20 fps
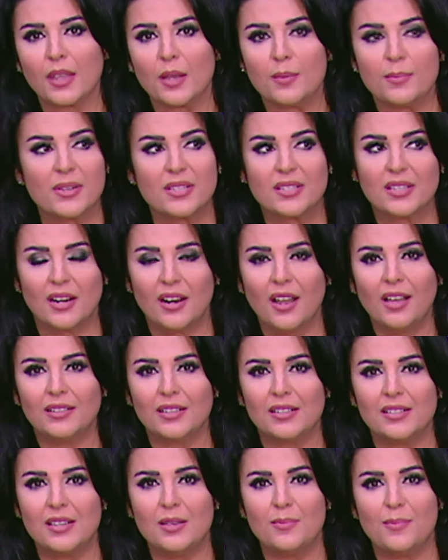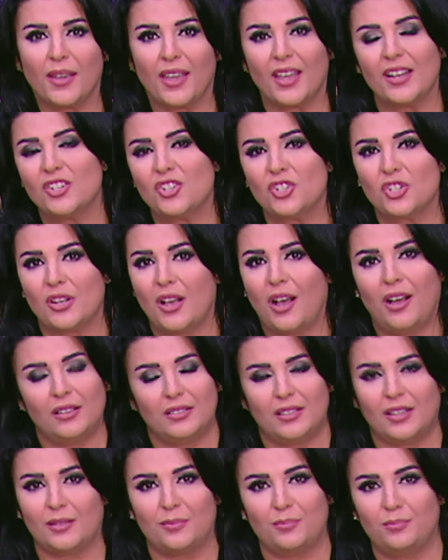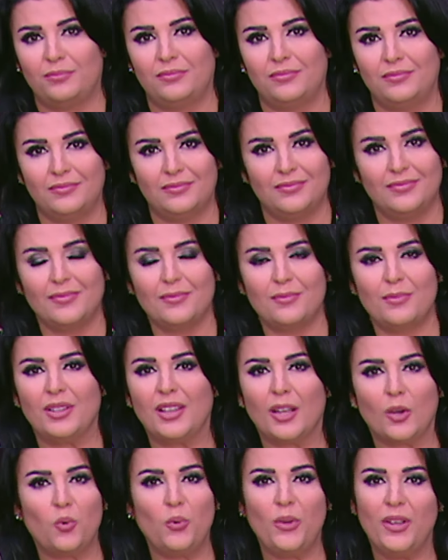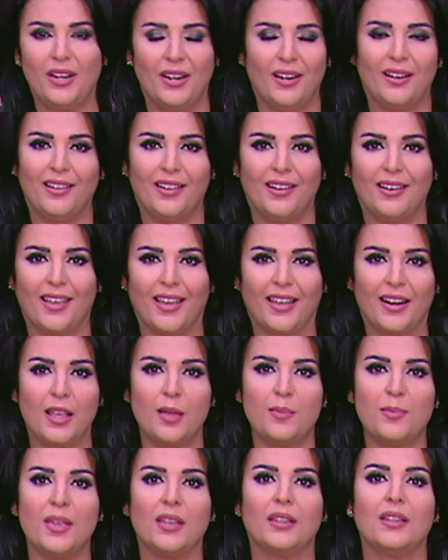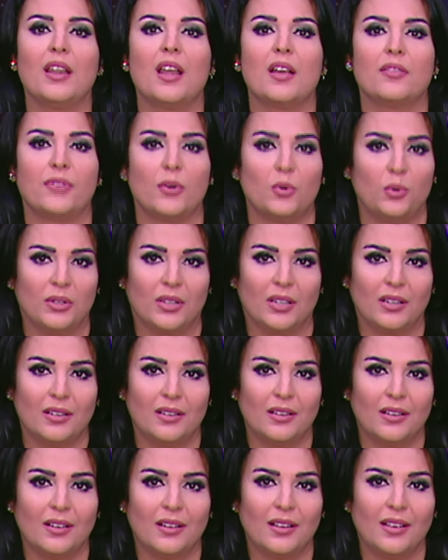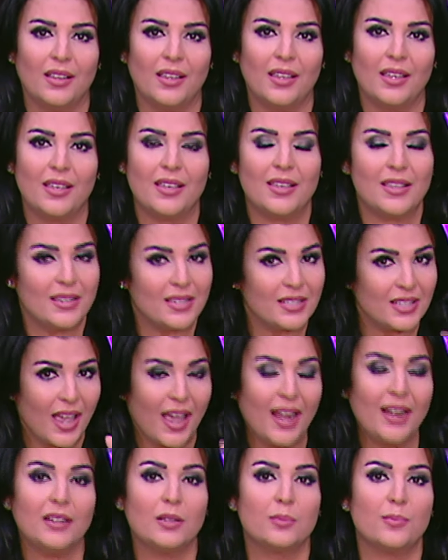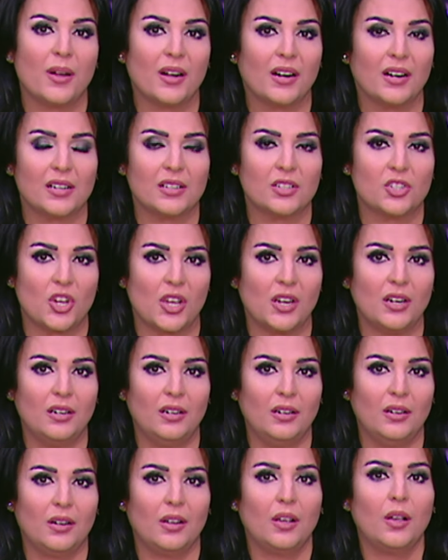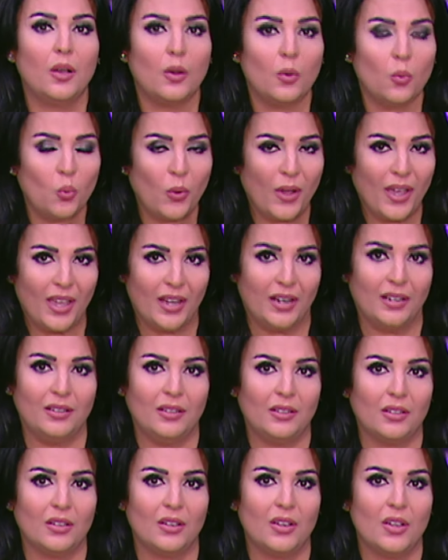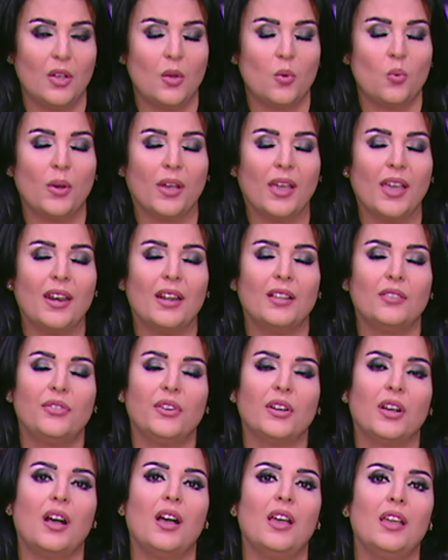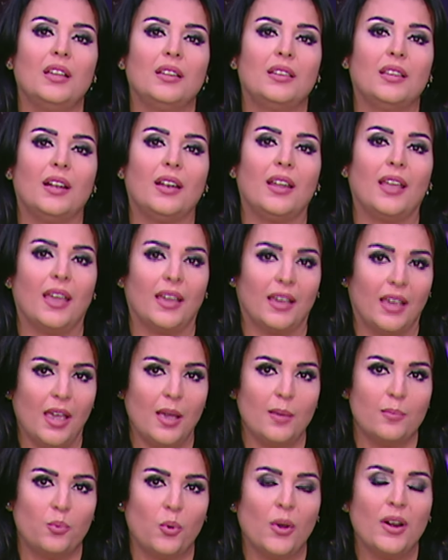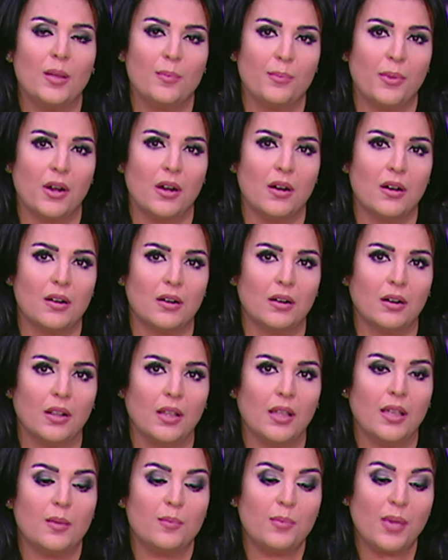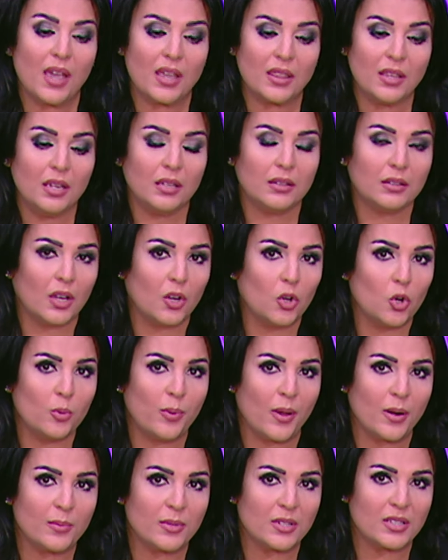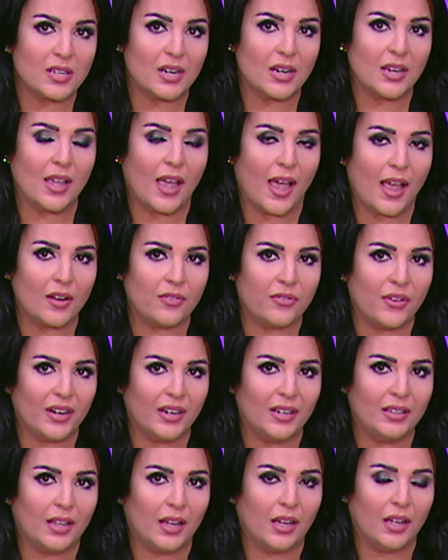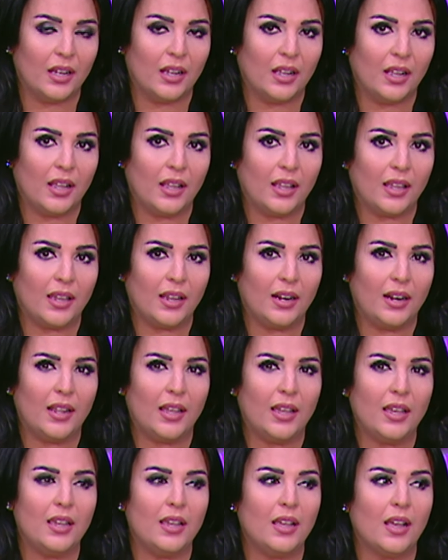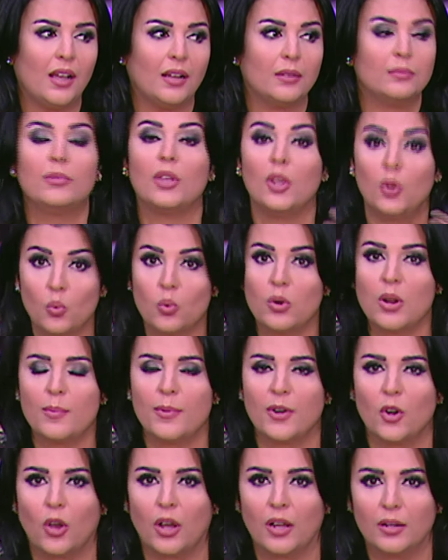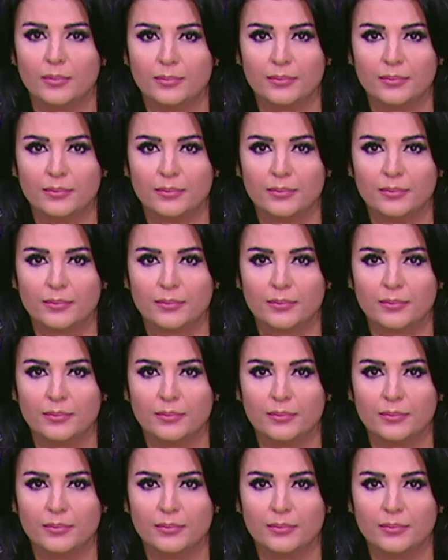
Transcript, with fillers: بس اللقطه دي ما كانش اقدر بتكويني الاعلامي ان انا افوتها سالت مارجريت تشان وقالت وكانت في غايه الاعجاب والانبهار بهذه التجربه المصريه الفريده اللي هي الاولى من نوعها